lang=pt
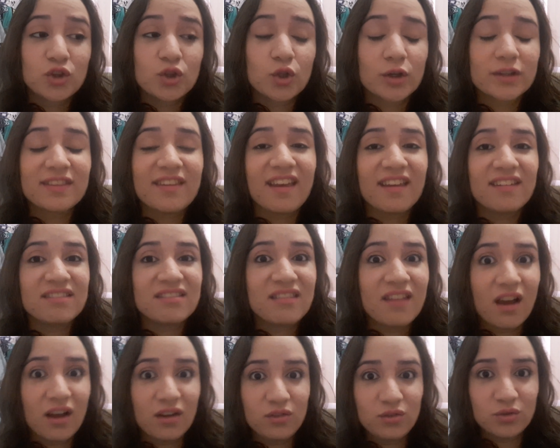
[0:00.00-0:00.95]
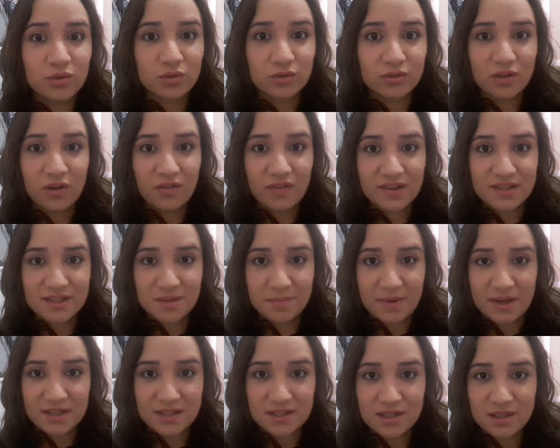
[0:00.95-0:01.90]
Tô tentando não fazer
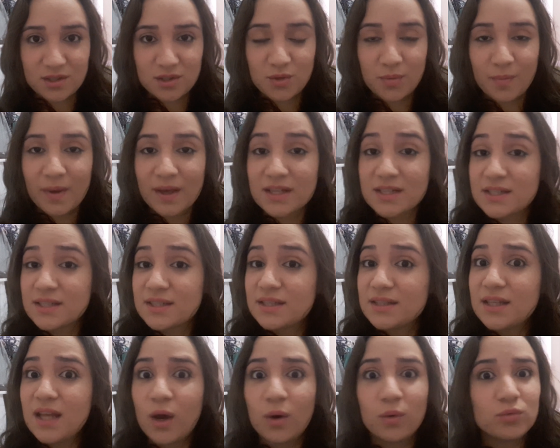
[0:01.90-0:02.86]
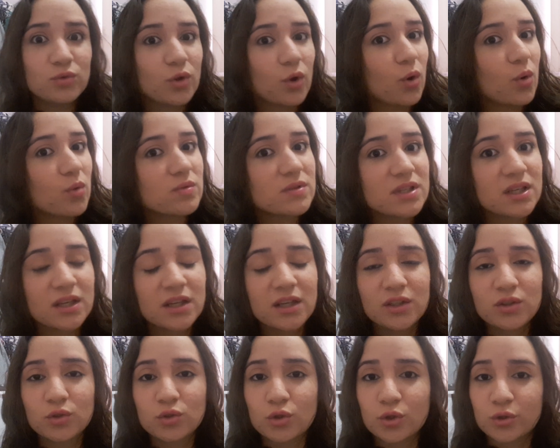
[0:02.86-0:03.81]
mais isso, mas não tô
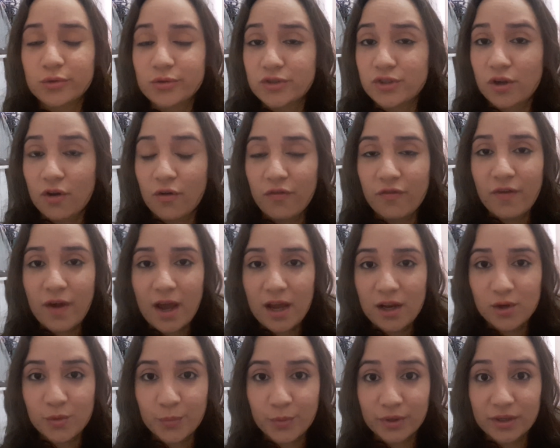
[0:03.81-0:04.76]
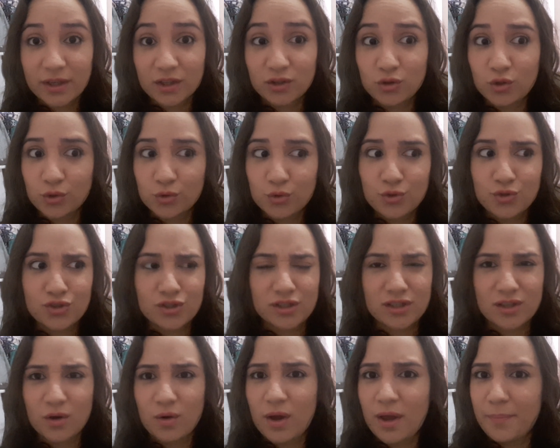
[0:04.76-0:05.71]
conseguindo. Todo dia eu falho, porque todo
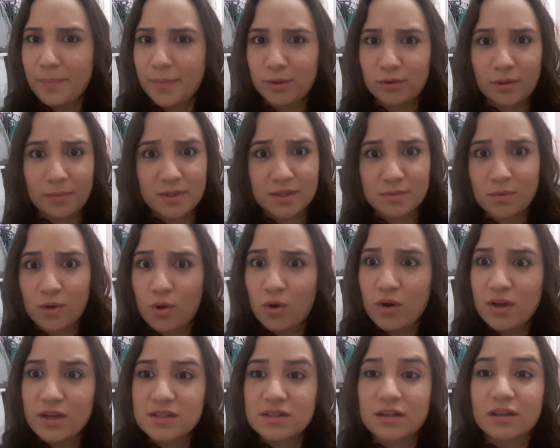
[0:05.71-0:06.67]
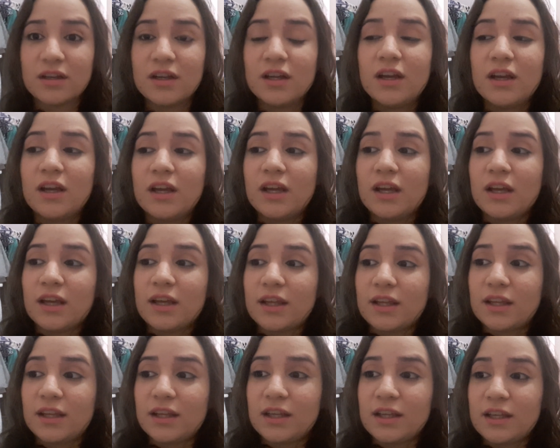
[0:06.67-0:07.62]
dia eu repito a mesma coisa.
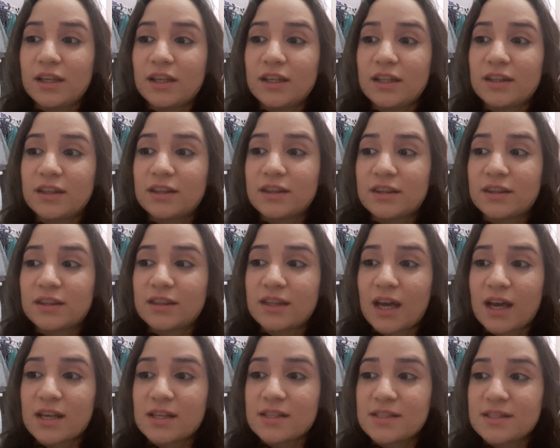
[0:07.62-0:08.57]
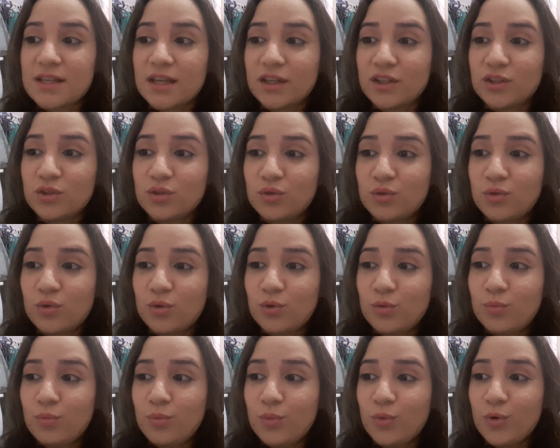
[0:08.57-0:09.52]
E tá
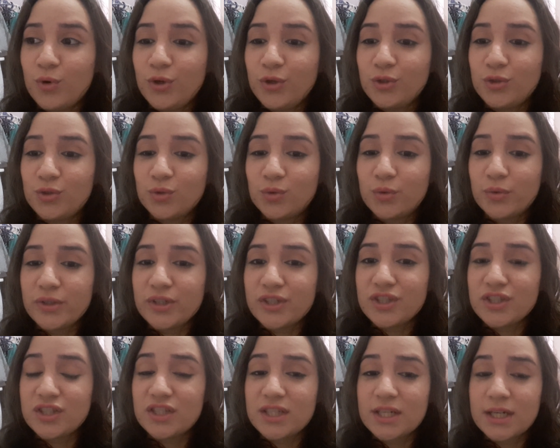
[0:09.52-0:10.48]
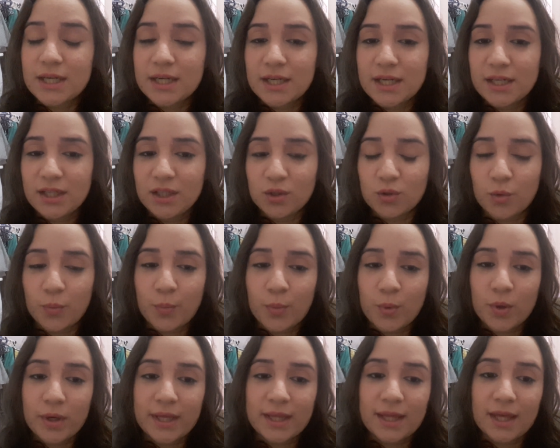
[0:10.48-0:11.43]
sendo muito estranho,
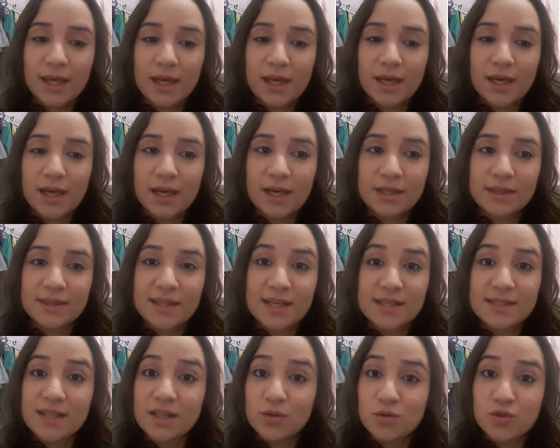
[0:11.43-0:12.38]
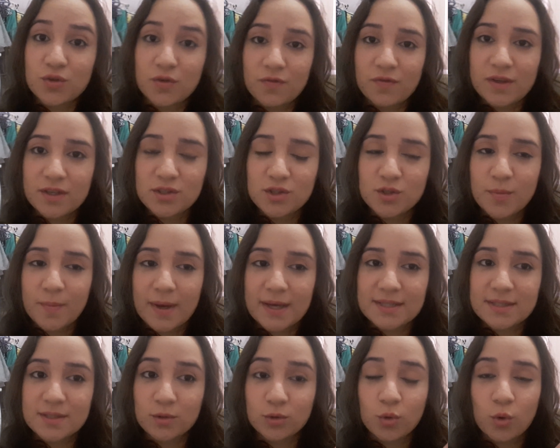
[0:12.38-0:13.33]
porque tá sendo difícil,
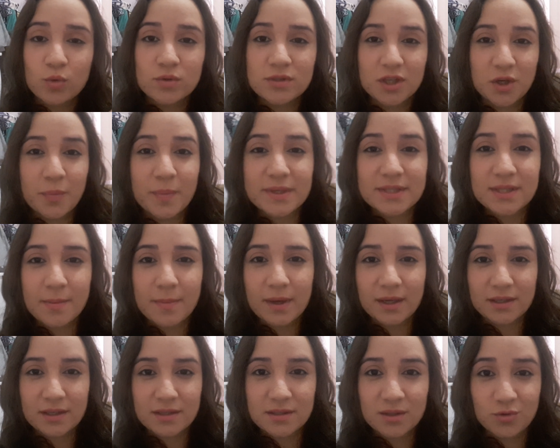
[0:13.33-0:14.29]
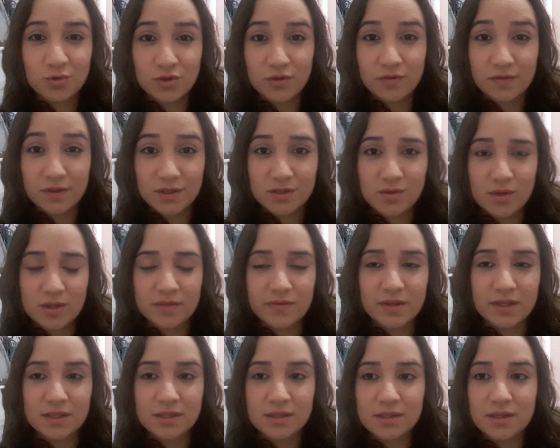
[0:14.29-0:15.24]
mas eu não consigo perceber que tá sendo difícil às
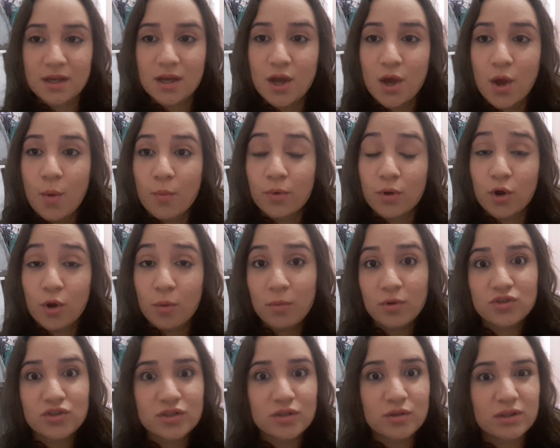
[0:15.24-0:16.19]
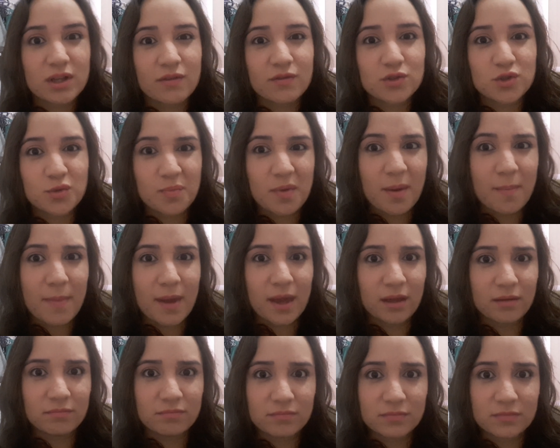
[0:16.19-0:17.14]
vezes. Porque, como eu disse, eu tava super
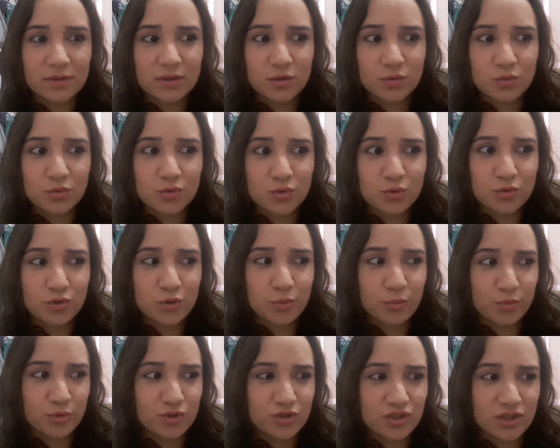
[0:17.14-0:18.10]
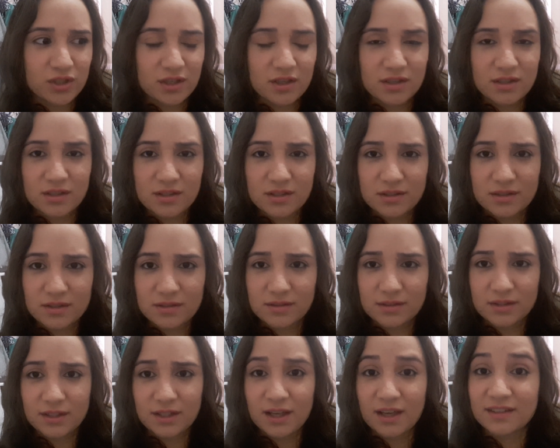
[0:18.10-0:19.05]
bem nos últimos
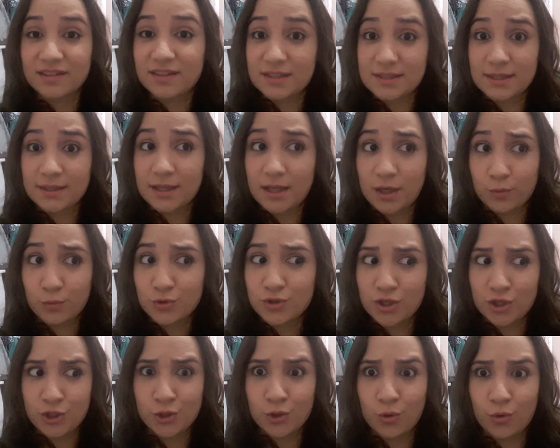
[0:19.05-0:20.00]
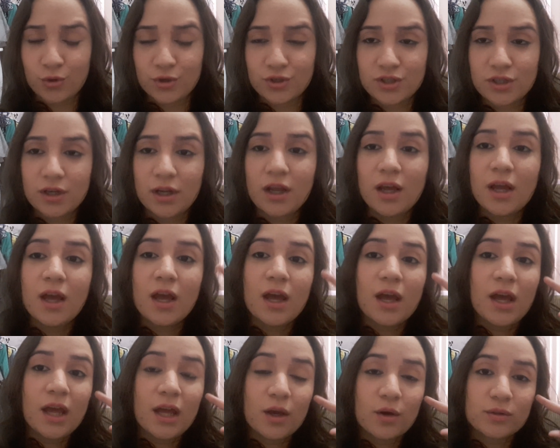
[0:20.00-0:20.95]
dias que antecederam o dia de hoje.
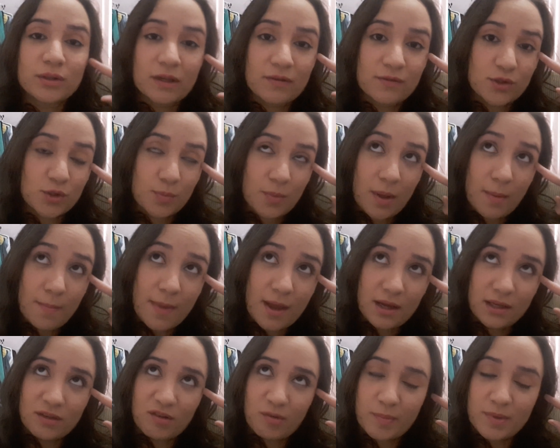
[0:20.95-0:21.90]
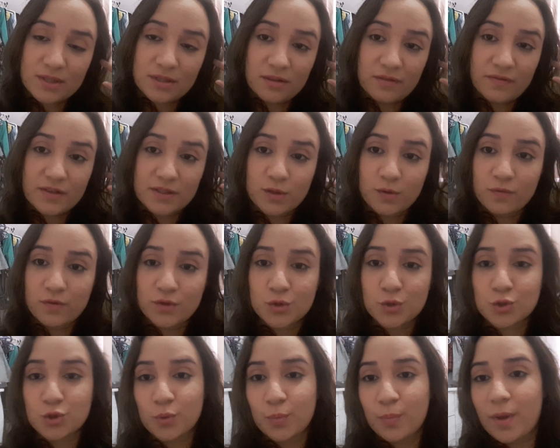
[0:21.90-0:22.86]
Eu tava super bem, tava pensando em fazer um
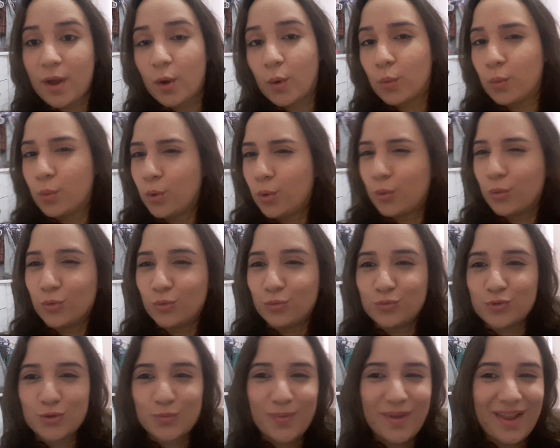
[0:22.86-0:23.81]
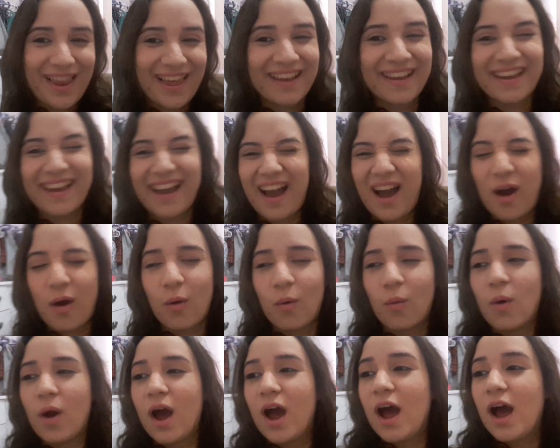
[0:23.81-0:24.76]
vídeo super ruim, super
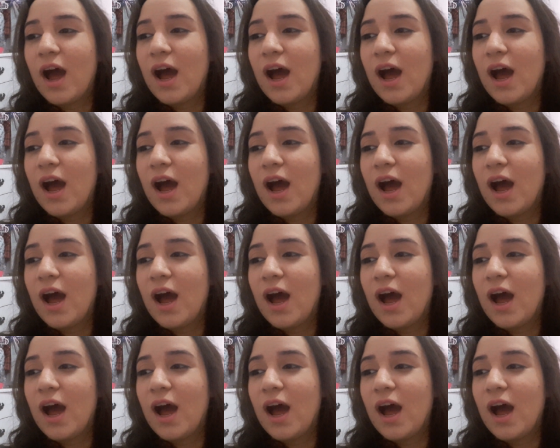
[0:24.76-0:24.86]
legal.